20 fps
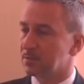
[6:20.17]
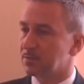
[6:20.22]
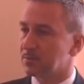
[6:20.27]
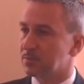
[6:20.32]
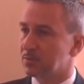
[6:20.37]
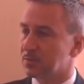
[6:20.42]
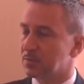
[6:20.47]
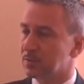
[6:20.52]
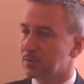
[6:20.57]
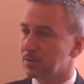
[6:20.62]
e,
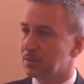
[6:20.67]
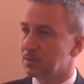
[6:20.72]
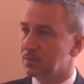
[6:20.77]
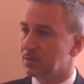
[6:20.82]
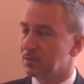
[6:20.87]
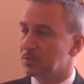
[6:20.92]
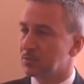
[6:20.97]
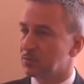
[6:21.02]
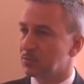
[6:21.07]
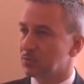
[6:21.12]
wszystkich
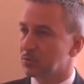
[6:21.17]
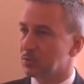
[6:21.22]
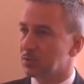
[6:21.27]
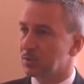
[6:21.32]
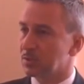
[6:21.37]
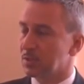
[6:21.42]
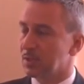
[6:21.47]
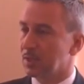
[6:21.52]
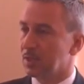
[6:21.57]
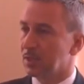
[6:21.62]
tych,
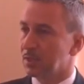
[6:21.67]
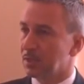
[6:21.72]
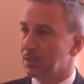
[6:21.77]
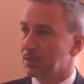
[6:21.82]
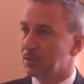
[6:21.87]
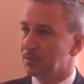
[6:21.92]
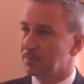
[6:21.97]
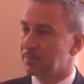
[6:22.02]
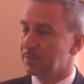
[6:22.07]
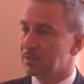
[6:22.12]
którzy
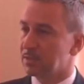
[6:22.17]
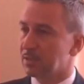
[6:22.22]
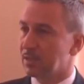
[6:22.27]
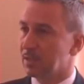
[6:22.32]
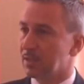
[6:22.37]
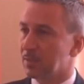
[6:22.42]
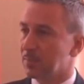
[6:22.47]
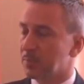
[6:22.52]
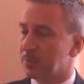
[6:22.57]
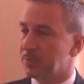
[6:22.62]
jakiekolwiek
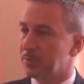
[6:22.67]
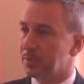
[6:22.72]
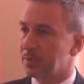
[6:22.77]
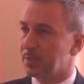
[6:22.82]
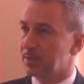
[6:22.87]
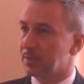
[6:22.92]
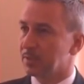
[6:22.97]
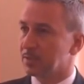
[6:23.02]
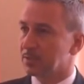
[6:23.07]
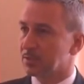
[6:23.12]
działania
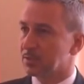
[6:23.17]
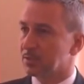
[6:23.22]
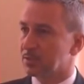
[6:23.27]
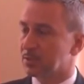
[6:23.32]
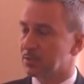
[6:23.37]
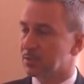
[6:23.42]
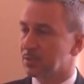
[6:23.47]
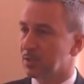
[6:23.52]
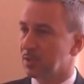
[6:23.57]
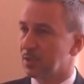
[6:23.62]
podjęli na
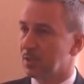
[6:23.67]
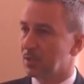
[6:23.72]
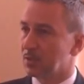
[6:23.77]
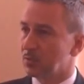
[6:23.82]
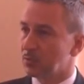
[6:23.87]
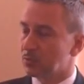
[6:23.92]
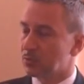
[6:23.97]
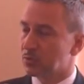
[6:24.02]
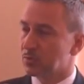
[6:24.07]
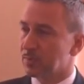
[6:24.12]
rzecz
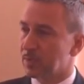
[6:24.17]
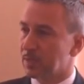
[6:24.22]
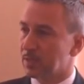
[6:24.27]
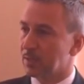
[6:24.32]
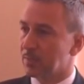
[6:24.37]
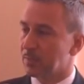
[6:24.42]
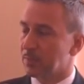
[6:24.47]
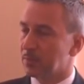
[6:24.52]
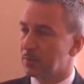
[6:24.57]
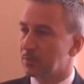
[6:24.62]

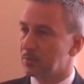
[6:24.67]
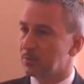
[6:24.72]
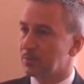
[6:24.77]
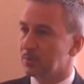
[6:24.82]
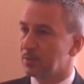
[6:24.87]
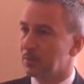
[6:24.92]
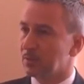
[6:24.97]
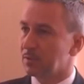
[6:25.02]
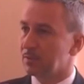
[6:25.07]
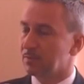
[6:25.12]
utrzymania
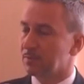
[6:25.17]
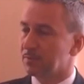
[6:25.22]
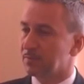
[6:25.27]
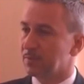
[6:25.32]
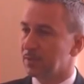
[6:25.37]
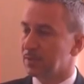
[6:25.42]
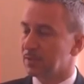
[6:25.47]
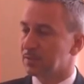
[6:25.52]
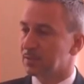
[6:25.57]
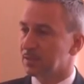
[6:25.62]
Polonii w
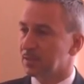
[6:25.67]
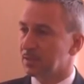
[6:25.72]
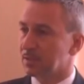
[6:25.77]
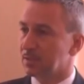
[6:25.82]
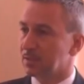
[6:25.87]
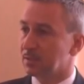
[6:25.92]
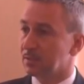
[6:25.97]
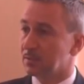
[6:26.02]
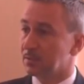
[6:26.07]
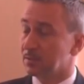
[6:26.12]

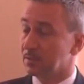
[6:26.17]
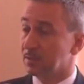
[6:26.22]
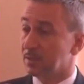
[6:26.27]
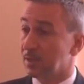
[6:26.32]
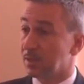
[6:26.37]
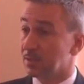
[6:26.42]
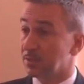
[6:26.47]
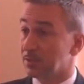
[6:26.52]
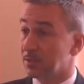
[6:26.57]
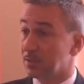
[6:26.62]

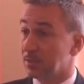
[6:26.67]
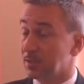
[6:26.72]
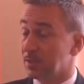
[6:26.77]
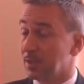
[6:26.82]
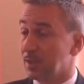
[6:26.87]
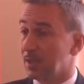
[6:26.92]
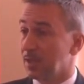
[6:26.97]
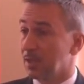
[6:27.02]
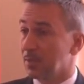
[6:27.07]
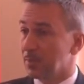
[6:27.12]
ekstraklasie,
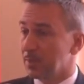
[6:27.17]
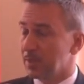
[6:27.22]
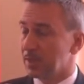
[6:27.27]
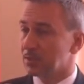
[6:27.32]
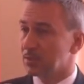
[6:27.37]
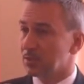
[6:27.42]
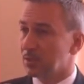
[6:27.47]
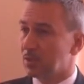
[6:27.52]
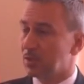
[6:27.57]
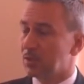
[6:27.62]

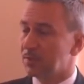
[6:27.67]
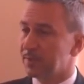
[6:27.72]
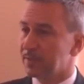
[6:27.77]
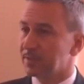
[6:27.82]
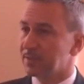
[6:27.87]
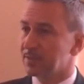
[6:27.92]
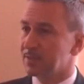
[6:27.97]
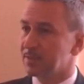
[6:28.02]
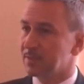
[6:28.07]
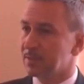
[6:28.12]
ponieważ
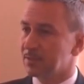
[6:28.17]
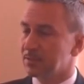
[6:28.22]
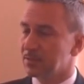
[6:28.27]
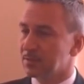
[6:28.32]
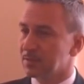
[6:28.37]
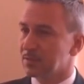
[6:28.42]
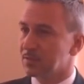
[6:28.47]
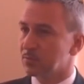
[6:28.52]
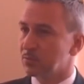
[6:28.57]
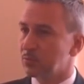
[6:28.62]
ona na to
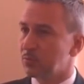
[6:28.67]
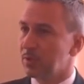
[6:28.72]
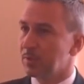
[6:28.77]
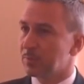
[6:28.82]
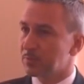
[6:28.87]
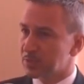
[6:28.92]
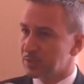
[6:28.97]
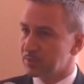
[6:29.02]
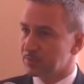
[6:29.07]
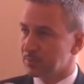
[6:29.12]

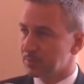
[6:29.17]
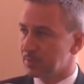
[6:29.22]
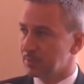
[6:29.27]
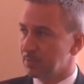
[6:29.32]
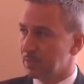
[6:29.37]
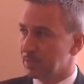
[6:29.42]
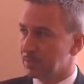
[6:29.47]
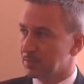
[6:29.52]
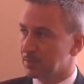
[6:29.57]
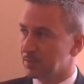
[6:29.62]
zasługuje przede
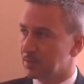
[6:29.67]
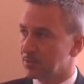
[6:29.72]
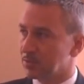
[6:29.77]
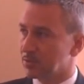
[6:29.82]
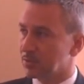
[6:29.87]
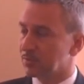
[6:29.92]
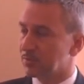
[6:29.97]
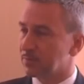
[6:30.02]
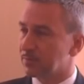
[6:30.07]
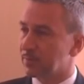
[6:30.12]
wszystkim dlatego,
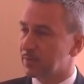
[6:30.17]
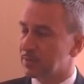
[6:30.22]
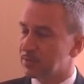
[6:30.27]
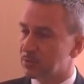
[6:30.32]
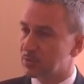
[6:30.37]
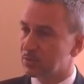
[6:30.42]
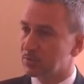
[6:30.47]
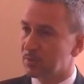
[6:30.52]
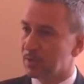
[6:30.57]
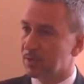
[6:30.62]
że
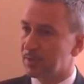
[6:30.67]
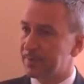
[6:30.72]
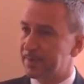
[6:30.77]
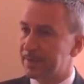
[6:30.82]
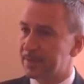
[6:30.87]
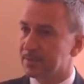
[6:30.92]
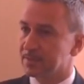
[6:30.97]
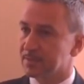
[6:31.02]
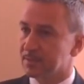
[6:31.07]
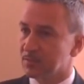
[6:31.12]
wywalczyła
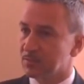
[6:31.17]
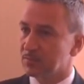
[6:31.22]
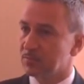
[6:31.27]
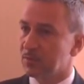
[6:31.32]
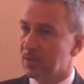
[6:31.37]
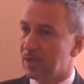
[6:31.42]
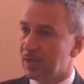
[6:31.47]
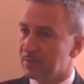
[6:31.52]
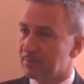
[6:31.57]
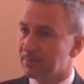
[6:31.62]

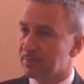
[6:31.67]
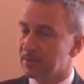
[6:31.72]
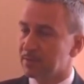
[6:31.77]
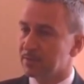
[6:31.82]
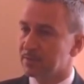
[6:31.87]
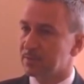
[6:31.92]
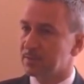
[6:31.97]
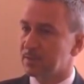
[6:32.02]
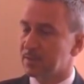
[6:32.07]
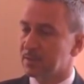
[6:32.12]
zarówno
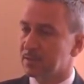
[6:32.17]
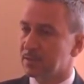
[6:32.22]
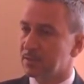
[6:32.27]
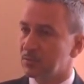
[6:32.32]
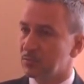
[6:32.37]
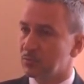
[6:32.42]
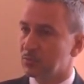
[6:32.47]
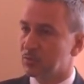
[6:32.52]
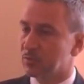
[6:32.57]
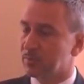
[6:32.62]
awans, jak
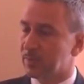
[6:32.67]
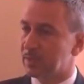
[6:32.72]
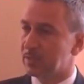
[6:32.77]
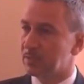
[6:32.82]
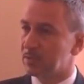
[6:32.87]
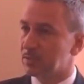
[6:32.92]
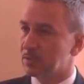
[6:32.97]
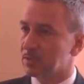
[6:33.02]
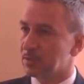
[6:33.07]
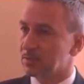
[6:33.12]
i
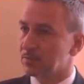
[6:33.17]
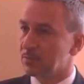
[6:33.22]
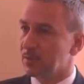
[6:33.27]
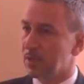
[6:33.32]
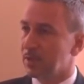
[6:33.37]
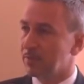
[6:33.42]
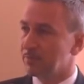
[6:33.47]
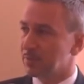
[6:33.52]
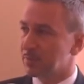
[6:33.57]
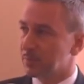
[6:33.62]
utrzymanie się
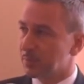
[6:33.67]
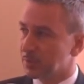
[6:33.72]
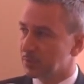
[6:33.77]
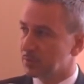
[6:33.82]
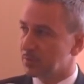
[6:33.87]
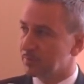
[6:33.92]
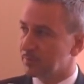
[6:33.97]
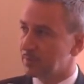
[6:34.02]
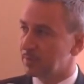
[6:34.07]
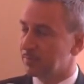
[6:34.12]
w
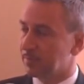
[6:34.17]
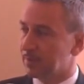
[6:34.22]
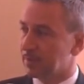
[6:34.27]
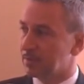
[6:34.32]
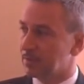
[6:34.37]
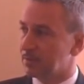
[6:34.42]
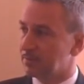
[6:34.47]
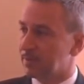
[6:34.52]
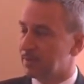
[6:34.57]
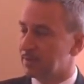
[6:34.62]
sportowej
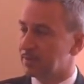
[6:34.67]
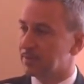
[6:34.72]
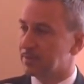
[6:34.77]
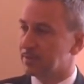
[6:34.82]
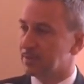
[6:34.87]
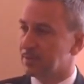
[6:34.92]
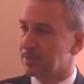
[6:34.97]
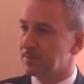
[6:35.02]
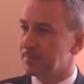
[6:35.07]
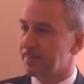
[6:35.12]
twardej
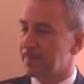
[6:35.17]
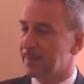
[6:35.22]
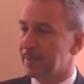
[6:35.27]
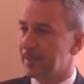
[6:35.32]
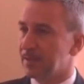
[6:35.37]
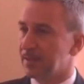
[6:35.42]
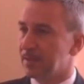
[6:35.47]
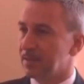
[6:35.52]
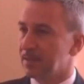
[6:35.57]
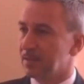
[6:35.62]
walce
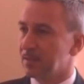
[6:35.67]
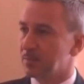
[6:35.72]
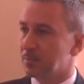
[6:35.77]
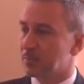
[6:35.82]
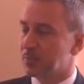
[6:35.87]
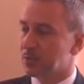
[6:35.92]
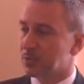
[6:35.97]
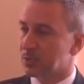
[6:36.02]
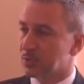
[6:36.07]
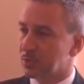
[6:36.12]
E,
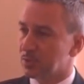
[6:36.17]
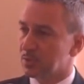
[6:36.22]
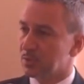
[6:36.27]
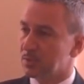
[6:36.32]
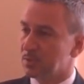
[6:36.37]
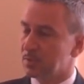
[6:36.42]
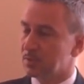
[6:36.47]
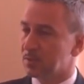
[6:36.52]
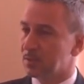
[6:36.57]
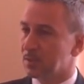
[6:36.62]

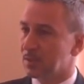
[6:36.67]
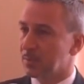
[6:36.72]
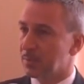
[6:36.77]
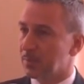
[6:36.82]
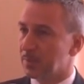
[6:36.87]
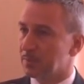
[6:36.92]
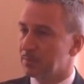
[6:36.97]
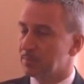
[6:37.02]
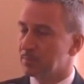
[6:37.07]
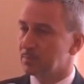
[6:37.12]
przy, że tak
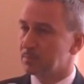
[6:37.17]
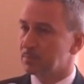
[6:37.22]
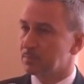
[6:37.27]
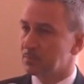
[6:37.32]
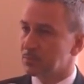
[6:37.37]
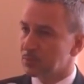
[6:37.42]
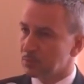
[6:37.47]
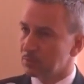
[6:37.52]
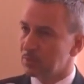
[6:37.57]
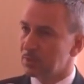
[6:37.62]

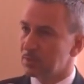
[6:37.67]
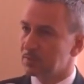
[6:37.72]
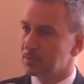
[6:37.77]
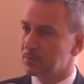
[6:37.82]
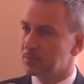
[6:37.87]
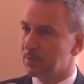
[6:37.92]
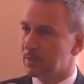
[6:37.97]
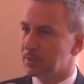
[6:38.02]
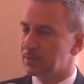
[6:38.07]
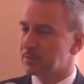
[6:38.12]
powiem, trudnej
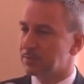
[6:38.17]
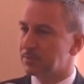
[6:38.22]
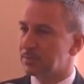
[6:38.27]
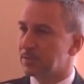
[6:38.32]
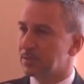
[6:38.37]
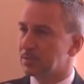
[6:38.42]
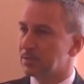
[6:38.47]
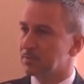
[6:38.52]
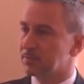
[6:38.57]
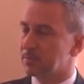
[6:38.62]
sytuacji
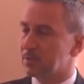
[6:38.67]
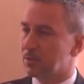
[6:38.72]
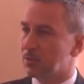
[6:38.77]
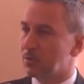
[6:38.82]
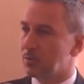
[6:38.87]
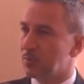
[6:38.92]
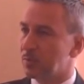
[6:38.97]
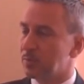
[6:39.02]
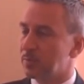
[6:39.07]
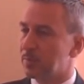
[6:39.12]
finansowej
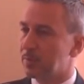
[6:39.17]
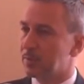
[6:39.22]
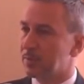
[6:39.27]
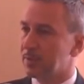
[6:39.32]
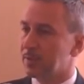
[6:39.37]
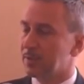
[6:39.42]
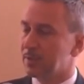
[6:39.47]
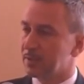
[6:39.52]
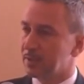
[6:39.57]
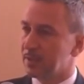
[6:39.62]
klubu, bo
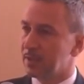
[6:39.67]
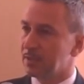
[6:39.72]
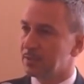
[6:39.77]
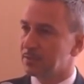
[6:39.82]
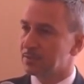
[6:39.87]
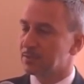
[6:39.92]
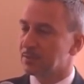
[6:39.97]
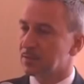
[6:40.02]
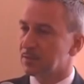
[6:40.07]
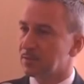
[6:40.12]
nie
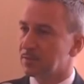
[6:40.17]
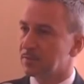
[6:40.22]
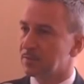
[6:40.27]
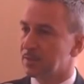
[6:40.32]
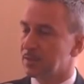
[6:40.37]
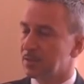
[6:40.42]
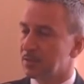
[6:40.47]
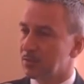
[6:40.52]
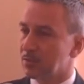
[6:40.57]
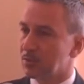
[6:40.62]
jest to
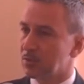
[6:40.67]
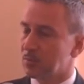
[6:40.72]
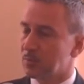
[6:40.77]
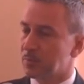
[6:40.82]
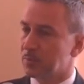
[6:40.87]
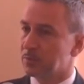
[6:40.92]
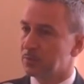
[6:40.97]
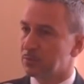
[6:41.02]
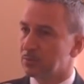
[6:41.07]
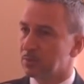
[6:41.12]

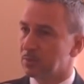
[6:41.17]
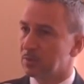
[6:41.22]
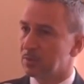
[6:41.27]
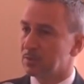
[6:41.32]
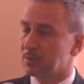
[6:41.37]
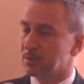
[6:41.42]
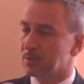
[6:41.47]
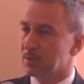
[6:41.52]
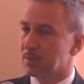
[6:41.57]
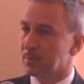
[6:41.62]
klub,
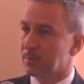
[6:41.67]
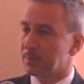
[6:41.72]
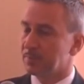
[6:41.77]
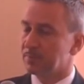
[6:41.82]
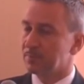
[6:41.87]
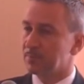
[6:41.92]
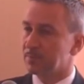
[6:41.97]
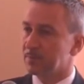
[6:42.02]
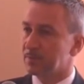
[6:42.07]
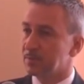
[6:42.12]
który, że tak
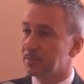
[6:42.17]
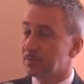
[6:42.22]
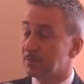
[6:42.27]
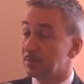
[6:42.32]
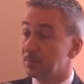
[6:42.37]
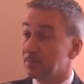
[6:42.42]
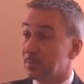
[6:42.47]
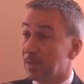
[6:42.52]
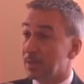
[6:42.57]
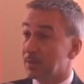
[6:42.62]
powiem,
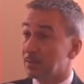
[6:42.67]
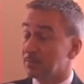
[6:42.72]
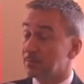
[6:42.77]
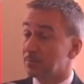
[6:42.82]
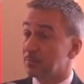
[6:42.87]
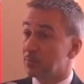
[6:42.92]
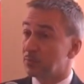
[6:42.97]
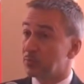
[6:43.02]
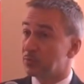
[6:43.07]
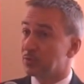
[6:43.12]
ma
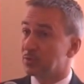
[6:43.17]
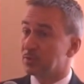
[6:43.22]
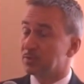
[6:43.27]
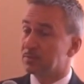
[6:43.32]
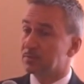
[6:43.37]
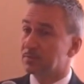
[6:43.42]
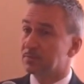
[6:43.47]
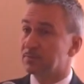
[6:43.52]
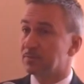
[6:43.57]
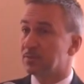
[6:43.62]
budżet
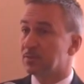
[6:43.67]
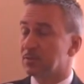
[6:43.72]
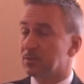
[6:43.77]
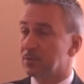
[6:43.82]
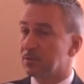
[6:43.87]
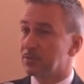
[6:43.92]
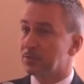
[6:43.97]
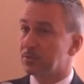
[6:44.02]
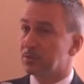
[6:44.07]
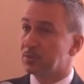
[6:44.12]
w
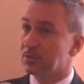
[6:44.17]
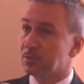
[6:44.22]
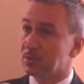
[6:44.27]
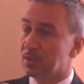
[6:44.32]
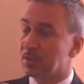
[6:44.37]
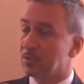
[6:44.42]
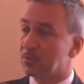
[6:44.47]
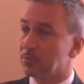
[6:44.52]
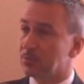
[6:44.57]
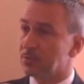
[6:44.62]
wysokości
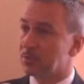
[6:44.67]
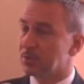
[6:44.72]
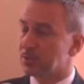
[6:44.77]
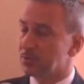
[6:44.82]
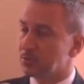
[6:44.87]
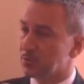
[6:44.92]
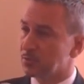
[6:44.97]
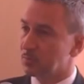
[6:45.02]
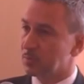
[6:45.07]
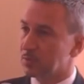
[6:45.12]

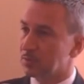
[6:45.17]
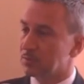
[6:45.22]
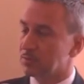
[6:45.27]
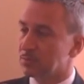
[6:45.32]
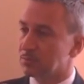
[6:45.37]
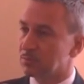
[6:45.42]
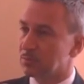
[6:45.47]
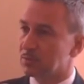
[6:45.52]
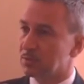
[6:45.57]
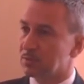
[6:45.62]
kilkudziesięciu
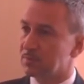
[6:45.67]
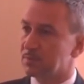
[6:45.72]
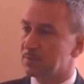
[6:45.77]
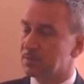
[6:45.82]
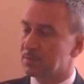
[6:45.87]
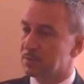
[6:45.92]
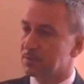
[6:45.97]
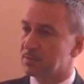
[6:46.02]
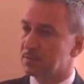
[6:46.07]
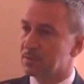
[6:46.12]
milionów złotych,
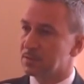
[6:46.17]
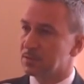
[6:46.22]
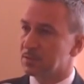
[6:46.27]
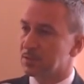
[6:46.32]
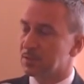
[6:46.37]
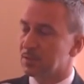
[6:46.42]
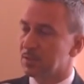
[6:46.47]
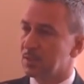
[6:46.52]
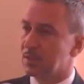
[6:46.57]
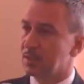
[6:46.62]
więc sądzę,
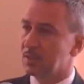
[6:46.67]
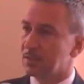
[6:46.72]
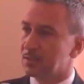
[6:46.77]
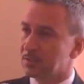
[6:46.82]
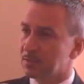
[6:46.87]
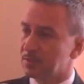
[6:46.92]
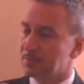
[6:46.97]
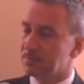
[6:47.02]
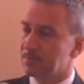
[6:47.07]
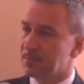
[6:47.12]
że
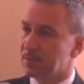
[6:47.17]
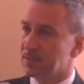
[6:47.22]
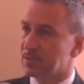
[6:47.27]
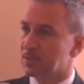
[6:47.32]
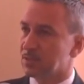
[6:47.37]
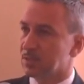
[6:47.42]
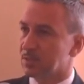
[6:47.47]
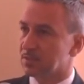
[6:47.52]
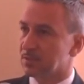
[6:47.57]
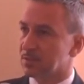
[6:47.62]
tym
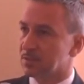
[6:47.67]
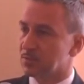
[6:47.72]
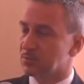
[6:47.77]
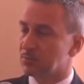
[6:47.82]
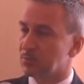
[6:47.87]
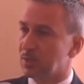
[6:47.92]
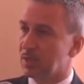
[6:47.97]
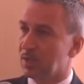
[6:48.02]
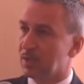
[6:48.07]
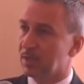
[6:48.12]
większa
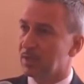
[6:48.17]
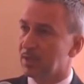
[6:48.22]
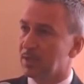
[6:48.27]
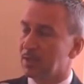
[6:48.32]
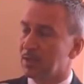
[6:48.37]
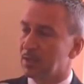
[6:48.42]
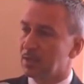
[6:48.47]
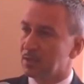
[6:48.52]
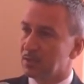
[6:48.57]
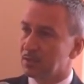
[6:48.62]
zasługa
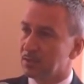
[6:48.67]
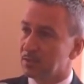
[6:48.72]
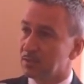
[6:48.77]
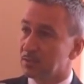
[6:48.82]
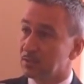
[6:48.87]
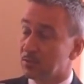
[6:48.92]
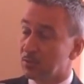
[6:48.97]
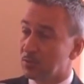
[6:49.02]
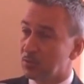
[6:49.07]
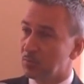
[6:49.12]

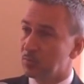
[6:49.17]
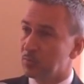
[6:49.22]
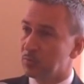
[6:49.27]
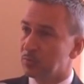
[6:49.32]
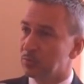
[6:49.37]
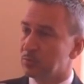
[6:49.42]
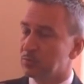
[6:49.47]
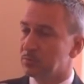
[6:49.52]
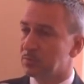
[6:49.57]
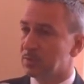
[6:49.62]
e,
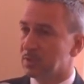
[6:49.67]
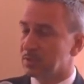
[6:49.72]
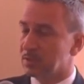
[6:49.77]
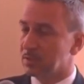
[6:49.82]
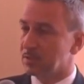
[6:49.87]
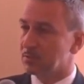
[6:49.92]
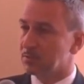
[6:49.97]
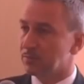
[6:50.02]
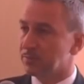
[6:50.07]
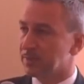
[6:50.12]
klubu,
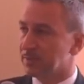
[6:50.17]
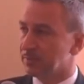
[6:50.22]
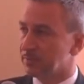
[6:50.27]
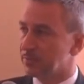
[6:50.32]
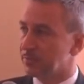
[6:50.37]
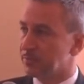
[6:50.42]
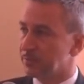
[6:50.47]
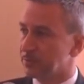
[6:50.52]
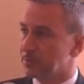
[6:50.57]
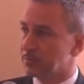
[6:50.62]
trenerów,
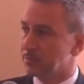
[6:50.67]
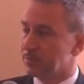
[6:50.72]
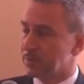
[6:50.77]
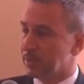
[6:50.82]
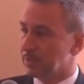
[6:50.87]
zawodników,